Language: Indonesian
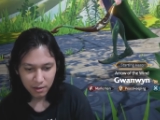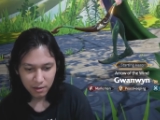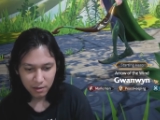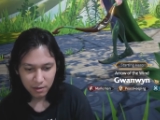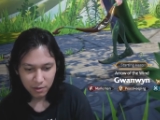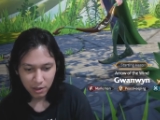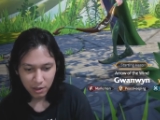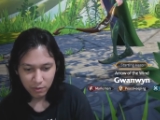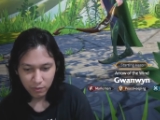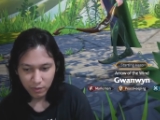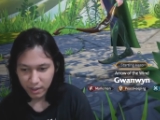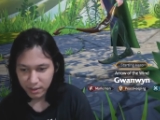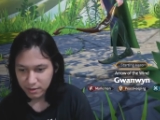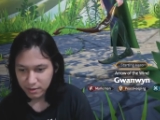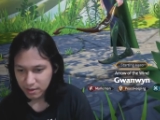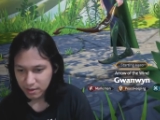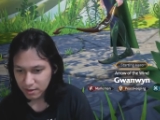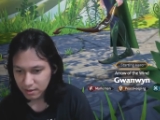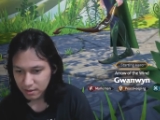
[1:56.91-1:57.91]
eh, Gunwine
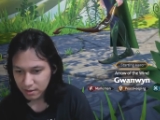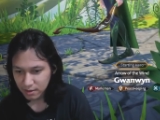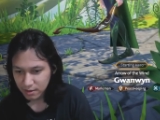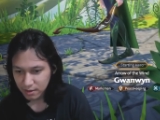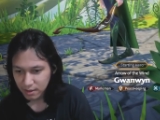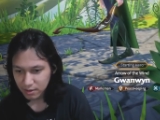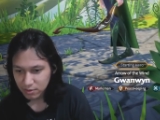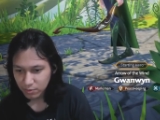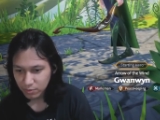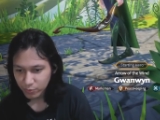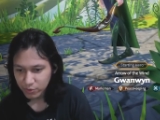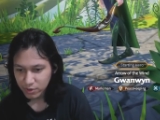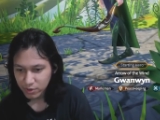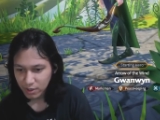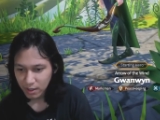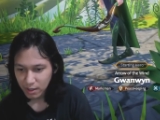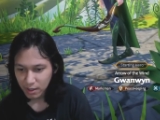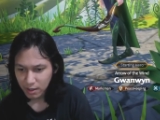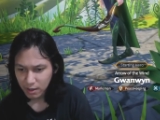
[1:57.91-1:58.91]
ya, dia itu
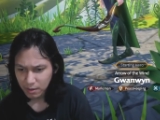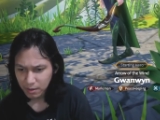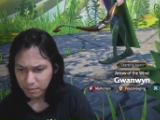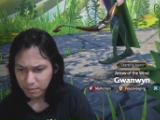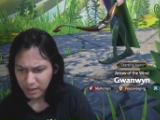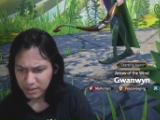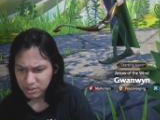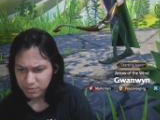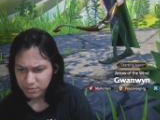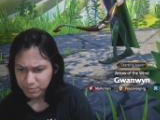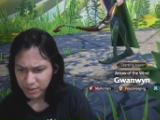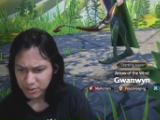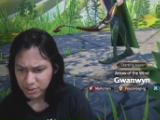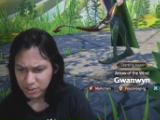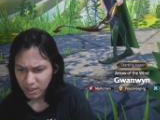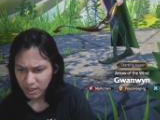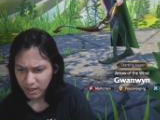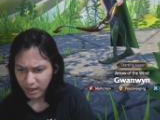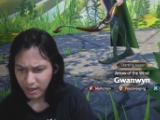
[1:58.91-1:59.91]
punya uh, eh, march speed
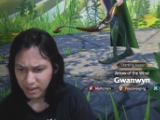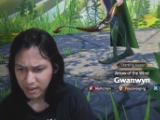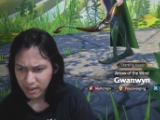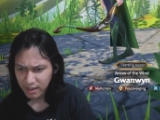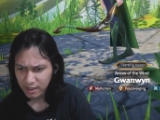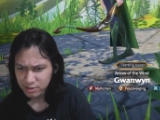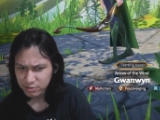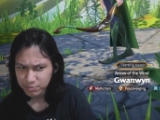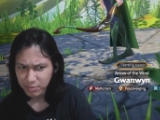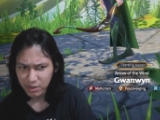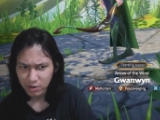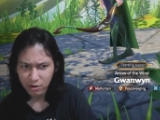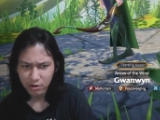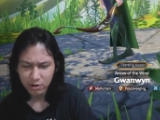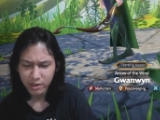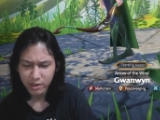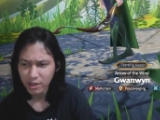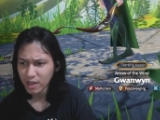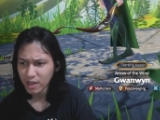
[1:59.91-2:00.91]
ya, kayak heal speed.
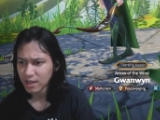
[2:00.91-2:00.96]
Oke, okay,